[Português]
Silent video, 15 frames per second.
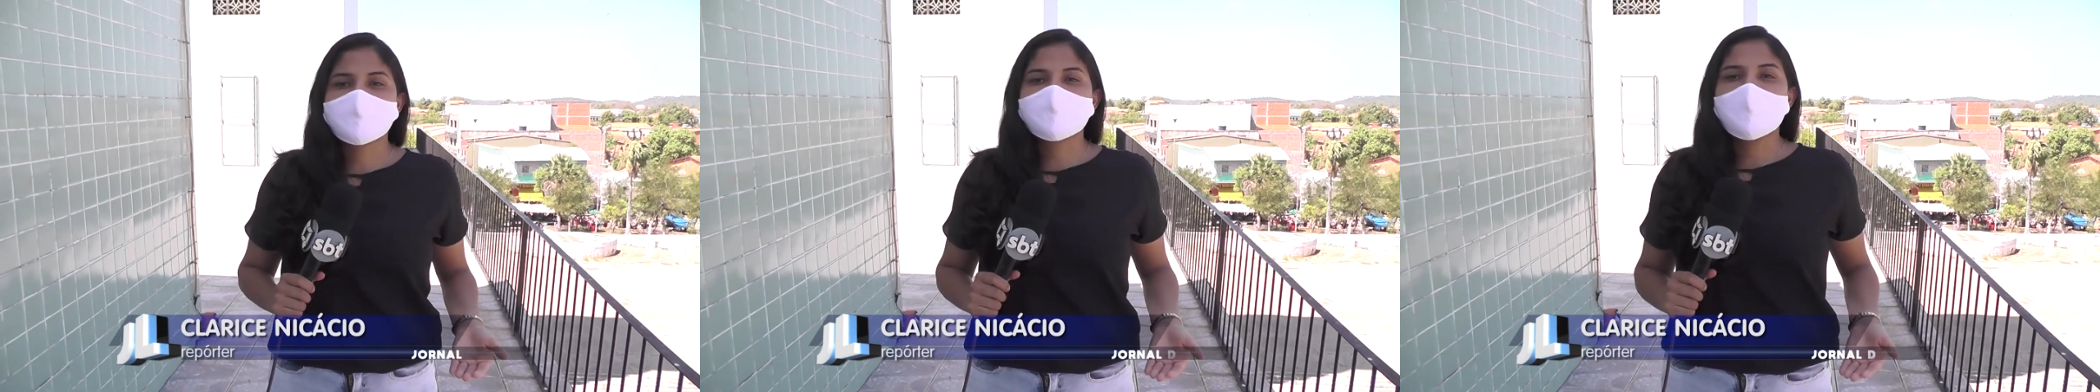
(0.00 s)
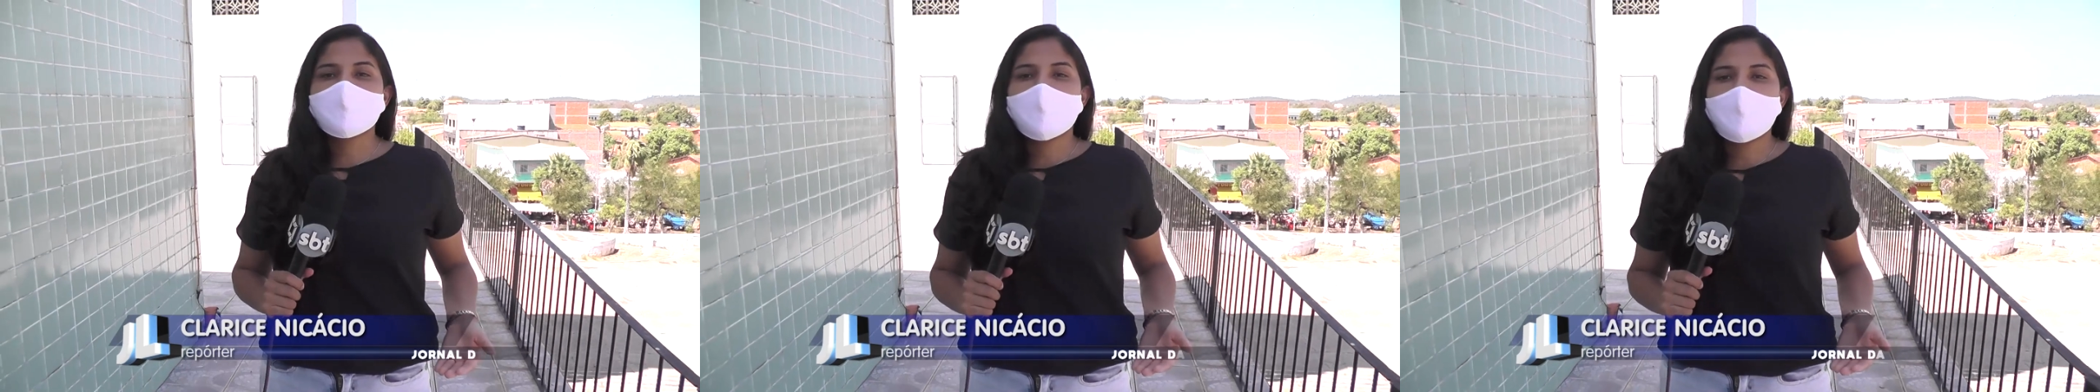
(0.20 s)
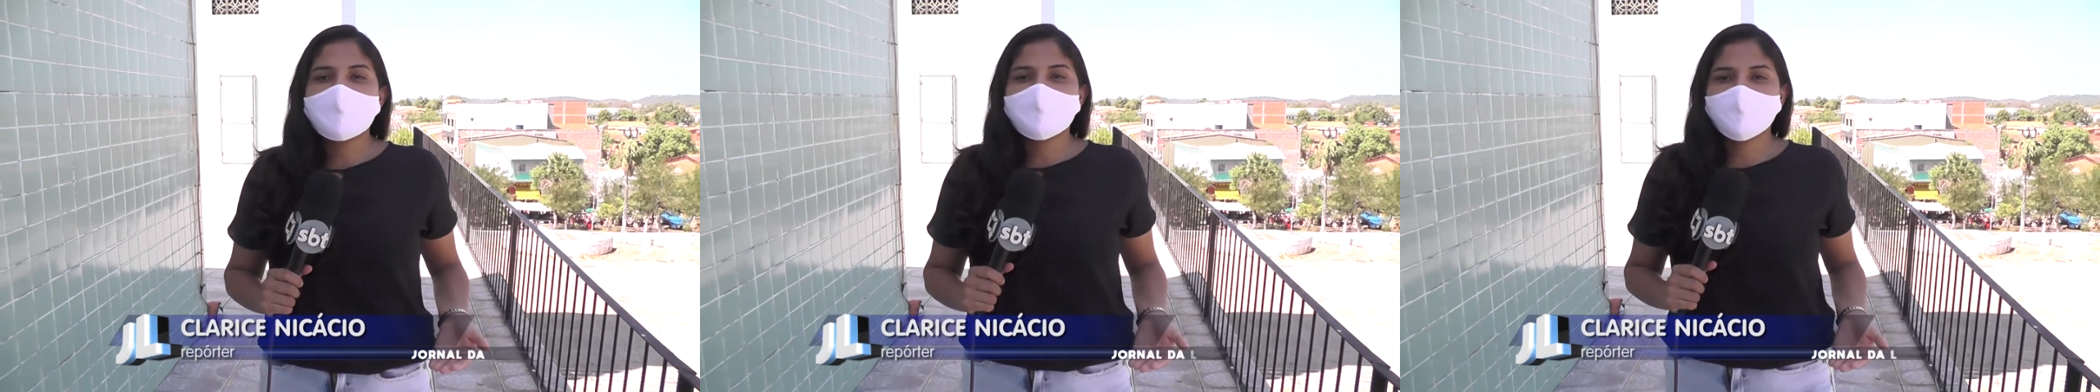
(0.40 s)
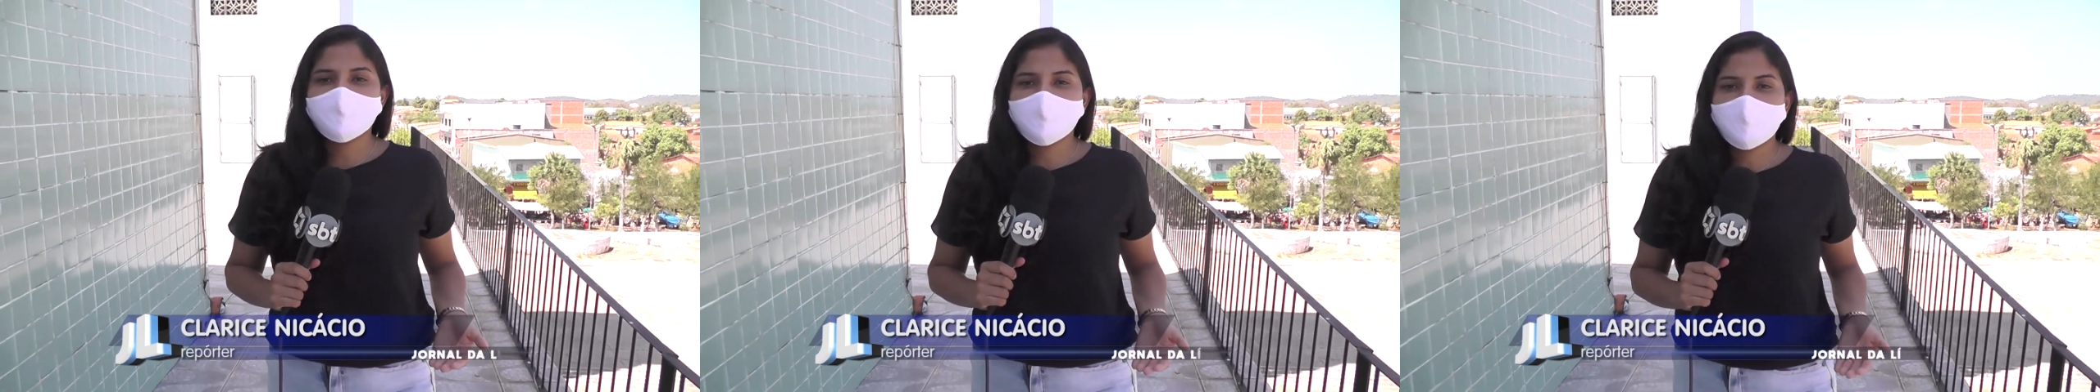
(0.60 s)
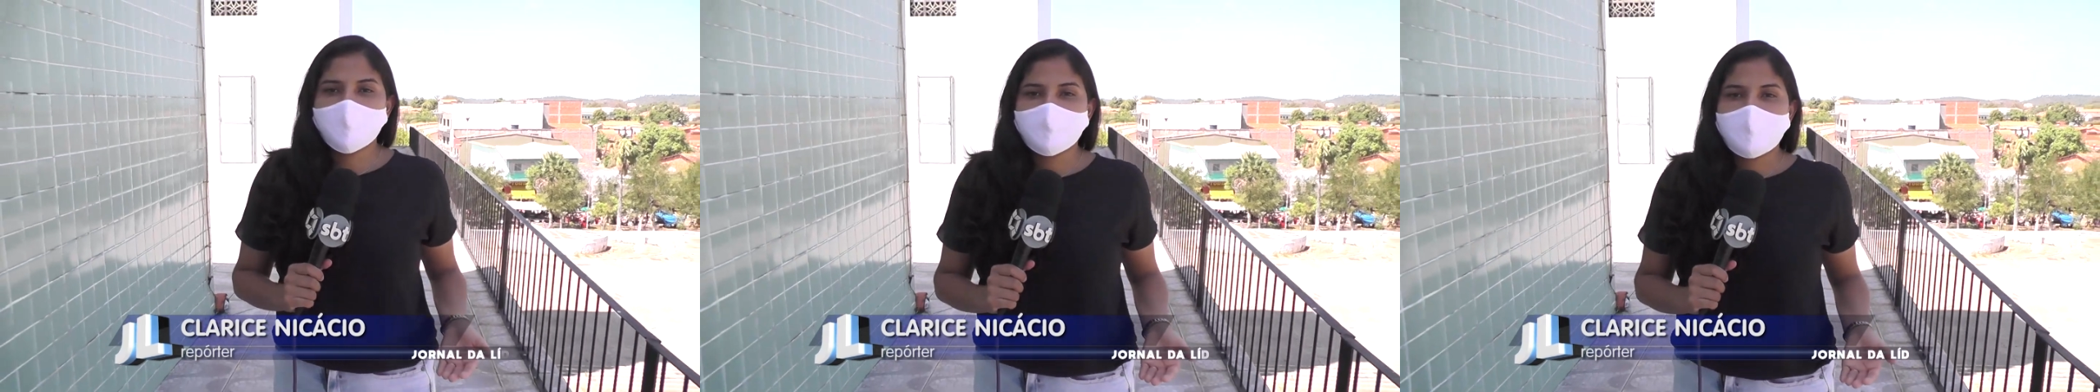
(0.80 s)
São
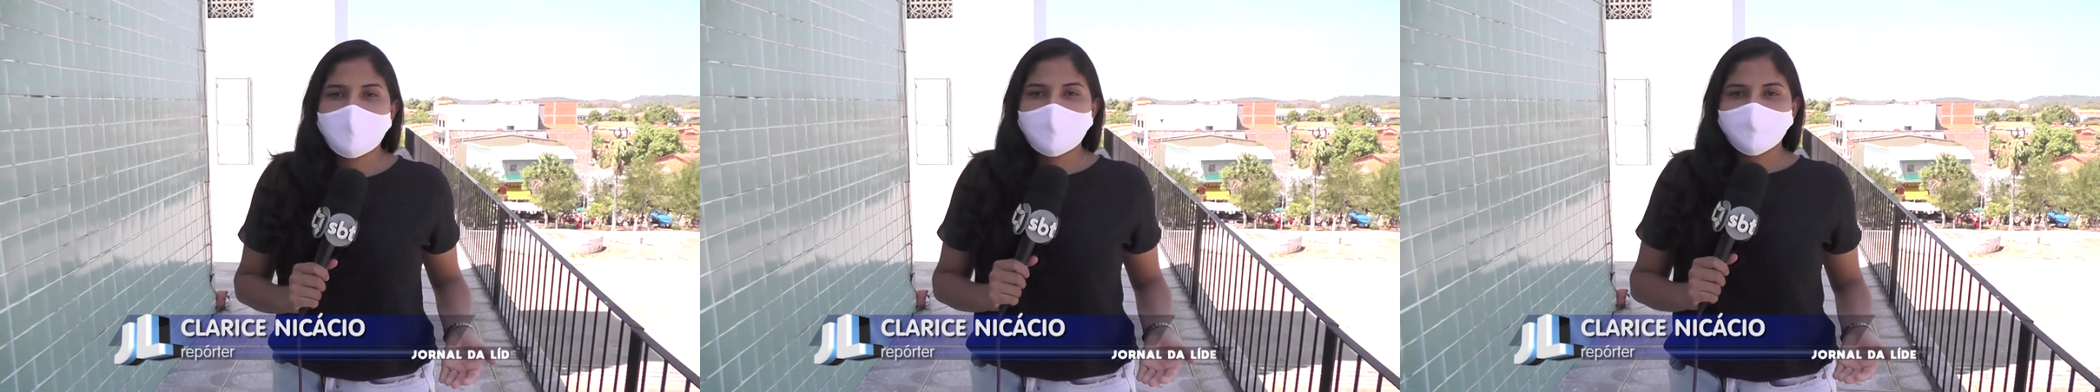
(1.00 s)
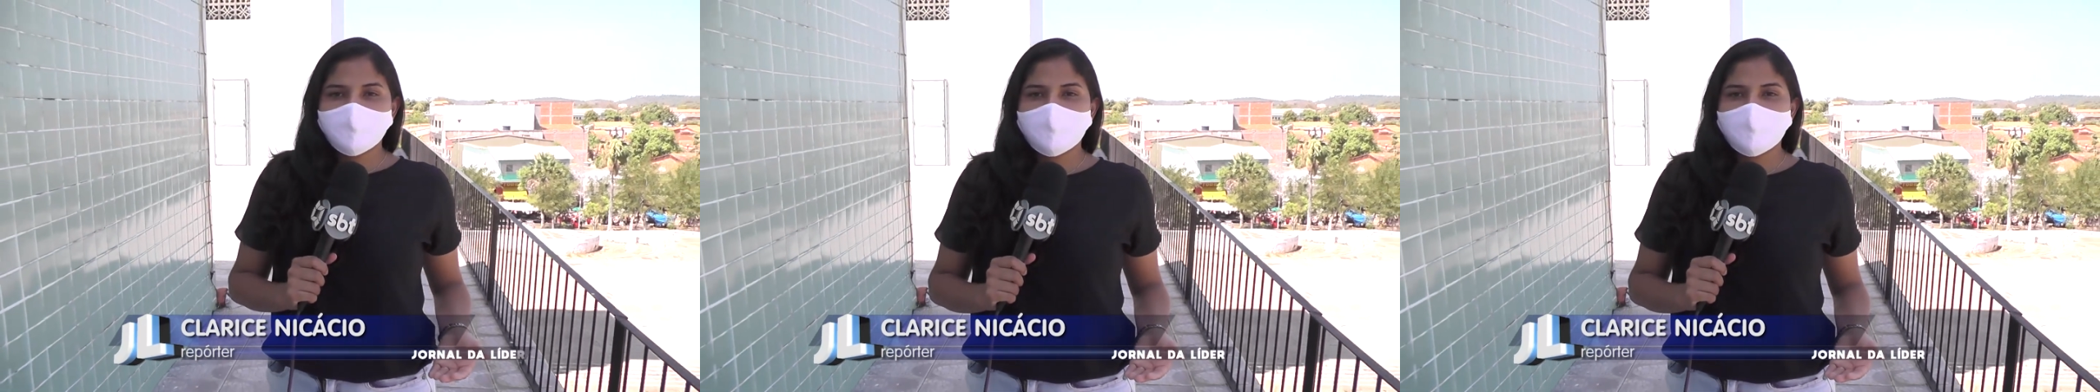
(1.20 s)
Raimundo Nonato